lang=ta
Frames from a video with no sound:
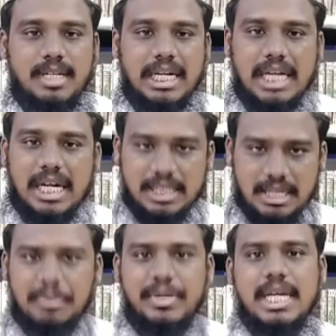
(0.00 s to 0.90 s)
நாட்கள்
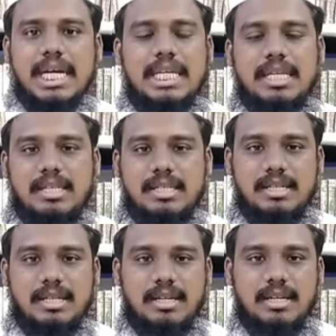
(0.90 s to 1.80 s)
அப்படியே கழிகிறது
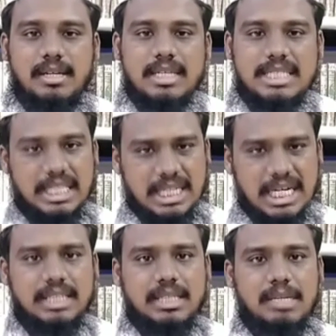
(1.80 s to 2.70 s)
சிறிது
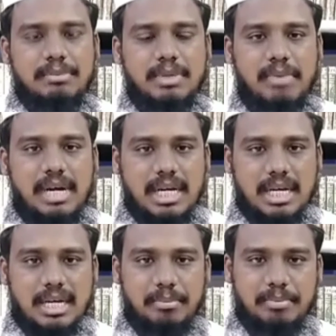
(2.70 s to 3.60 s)
காலத்திற்கு பின்பாக
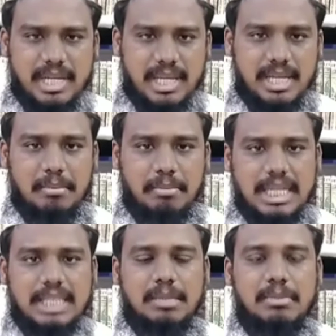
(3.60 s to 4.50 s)
பெரிய
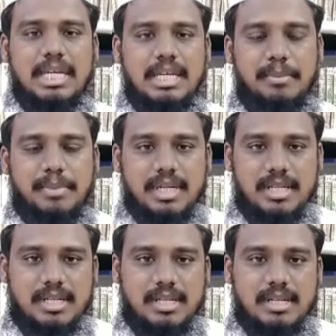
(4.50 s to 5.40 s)
பலத்த மழை ஏற்பட்டு
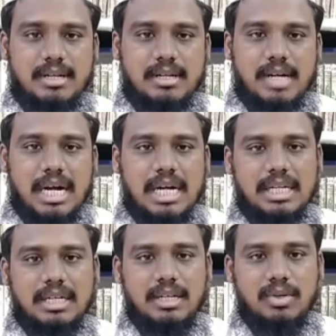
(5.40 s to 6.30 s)

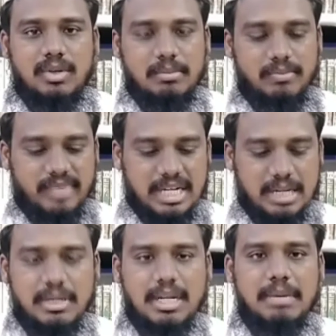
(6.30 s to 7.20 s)
ஆற்றங்கரையோடும்
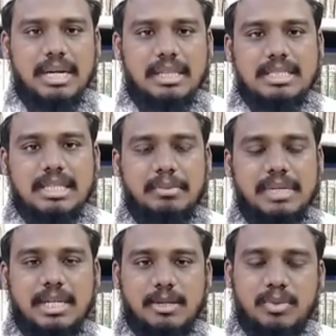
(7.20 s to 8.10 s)
வெள்ளமெல்லாம் அடித்து
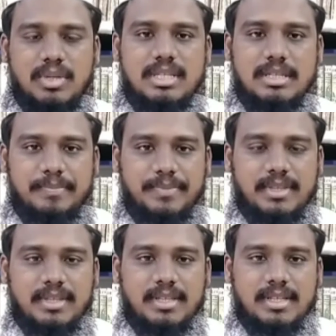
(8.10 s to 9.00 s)
செல்லப்படுகின்ற பொழுது
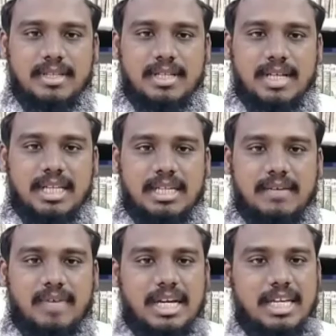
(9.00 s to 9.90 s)
அந்த
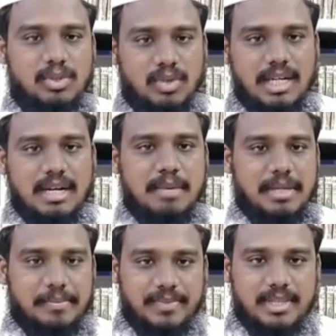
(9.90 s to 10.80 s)
வாயை துறக்காம
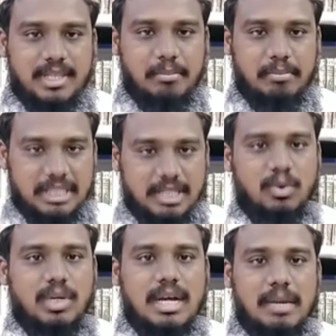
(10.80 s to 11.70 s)
பதில்
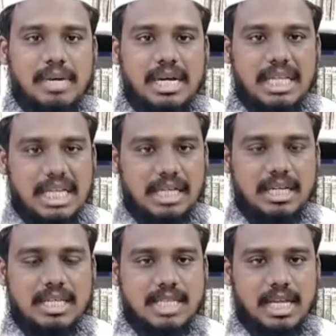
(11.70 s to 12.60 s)
கொடுக்காம
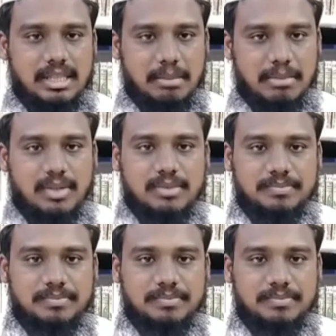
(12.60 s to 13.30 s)
நிராகரித்து அந்த மரம்